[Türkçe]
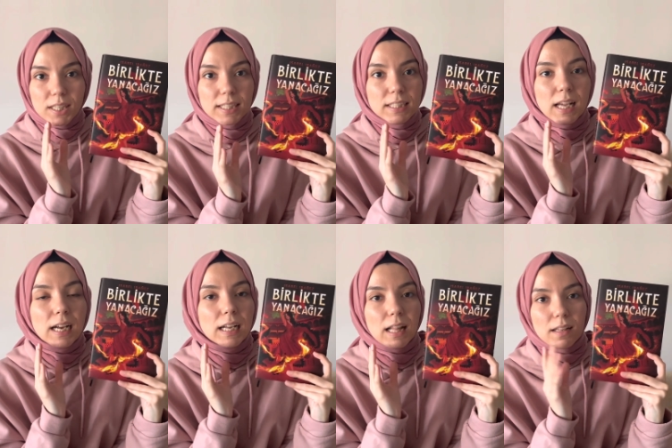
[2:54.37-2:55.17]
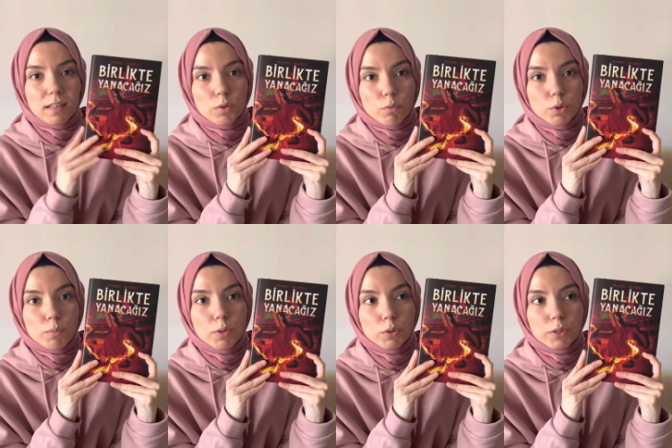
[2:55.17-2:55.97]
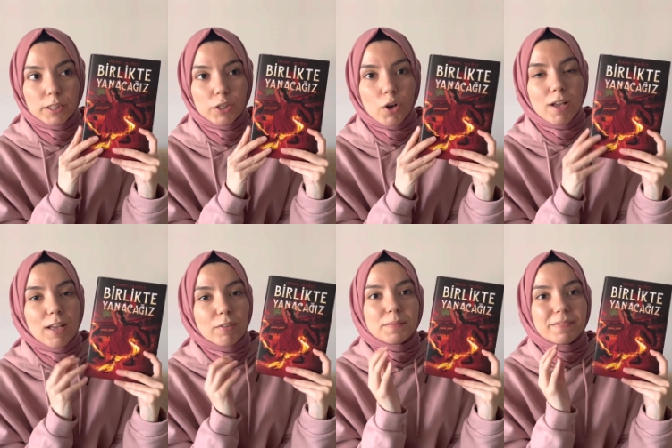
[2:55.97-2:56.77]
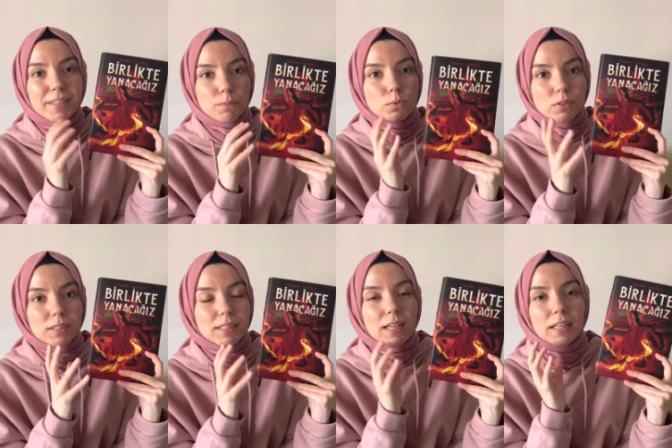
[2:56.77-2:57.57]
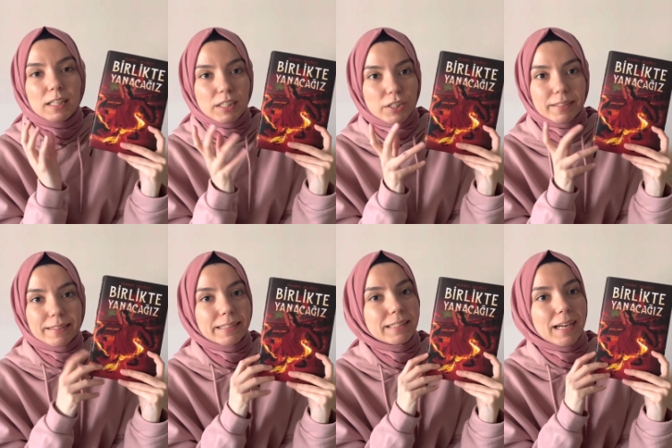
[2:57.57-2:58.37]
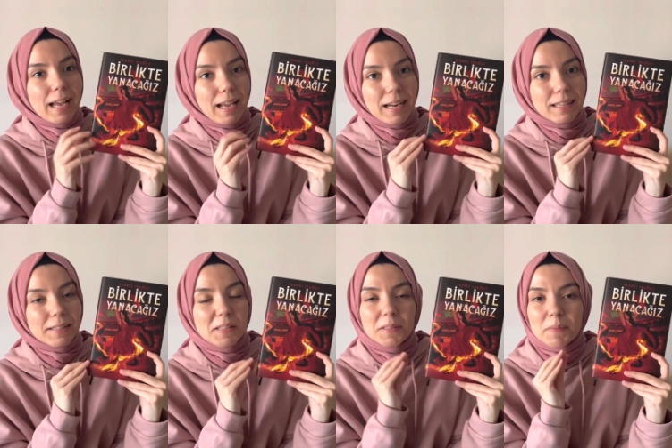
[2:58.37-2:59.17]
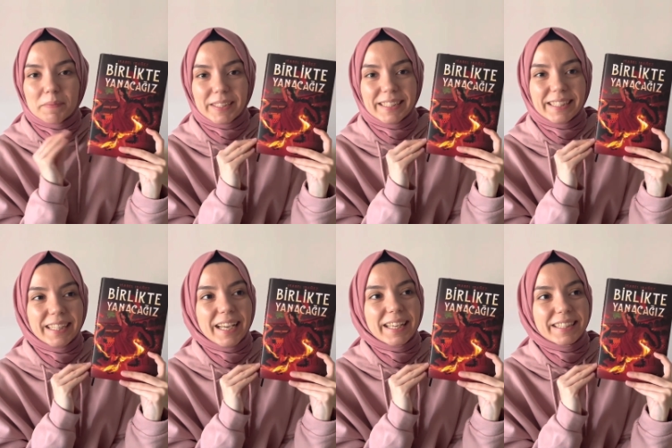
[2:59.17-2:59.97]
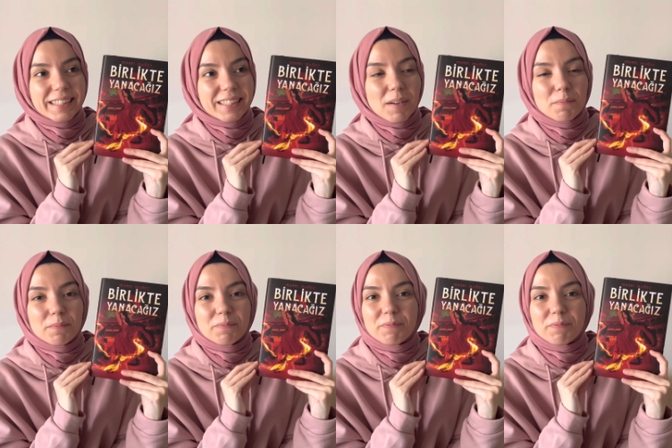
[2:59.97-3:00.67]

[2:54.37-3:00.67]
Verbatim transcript: ejderhalarla dövüşmeyi öğreniyor ve bu sırada yaşadıklarını ele alan bir kitap.